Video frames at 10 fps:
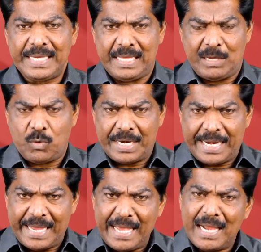இதை ஒரு
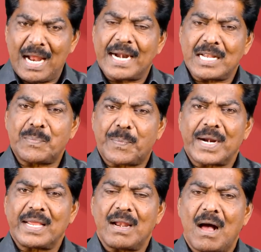நேர
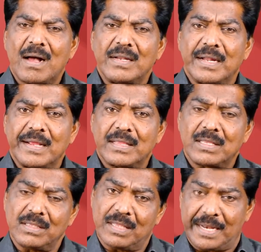அடிப்படையிலாக
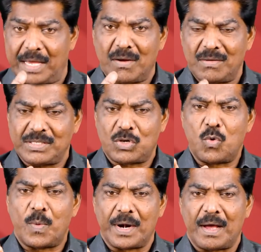நினைத்து இந்த நேரம்
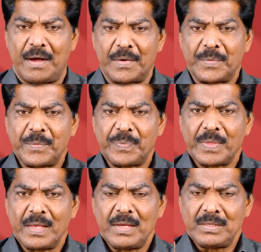ஜெபம் பண்ணால்
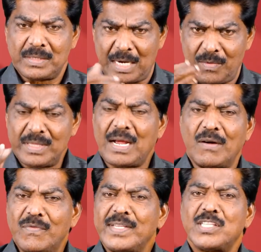சிலர் வந்து
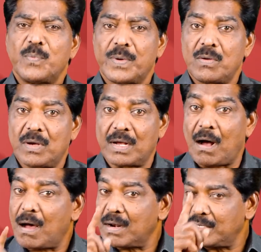அட்வைஸை பண்ணுவாங்க
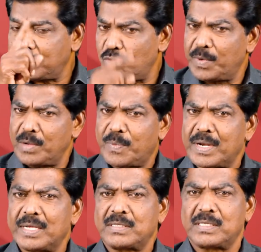காலில் ஜெபம் பண்ணி
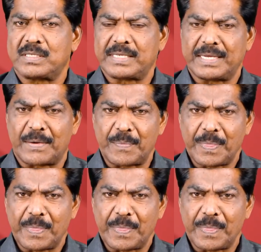பாருங்கள் சிஸ்டர்